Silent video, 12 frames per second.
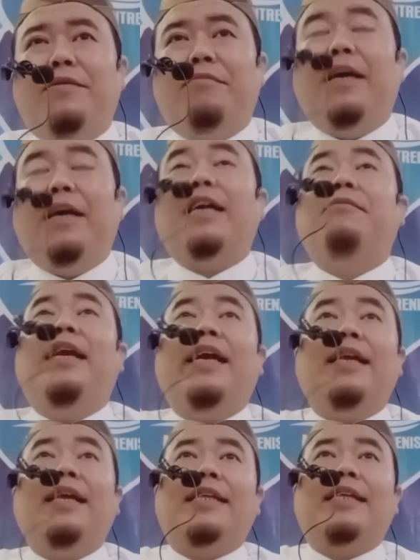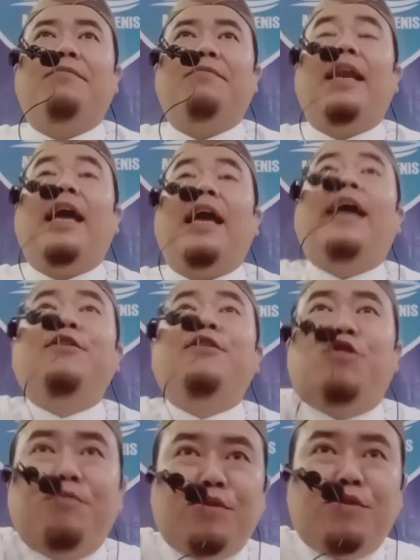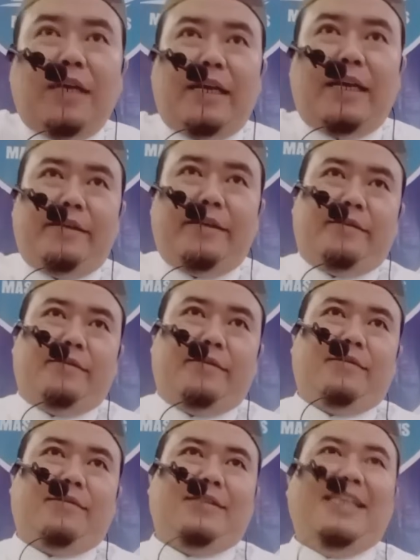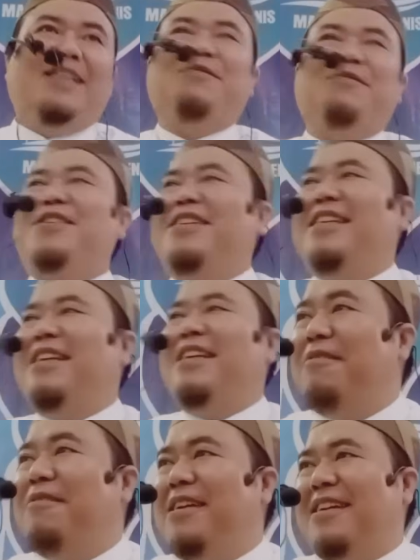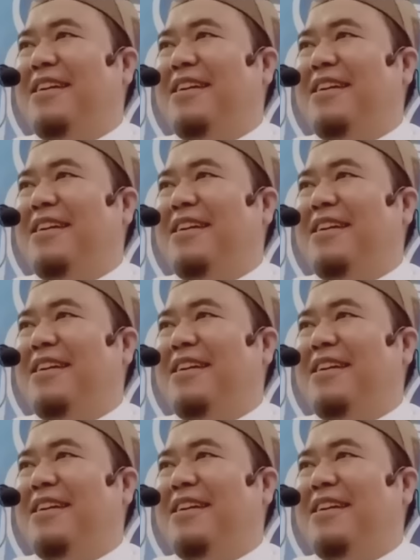Maka malaikat di atas kepala antum juga. Gitu maksudnya, paham ya?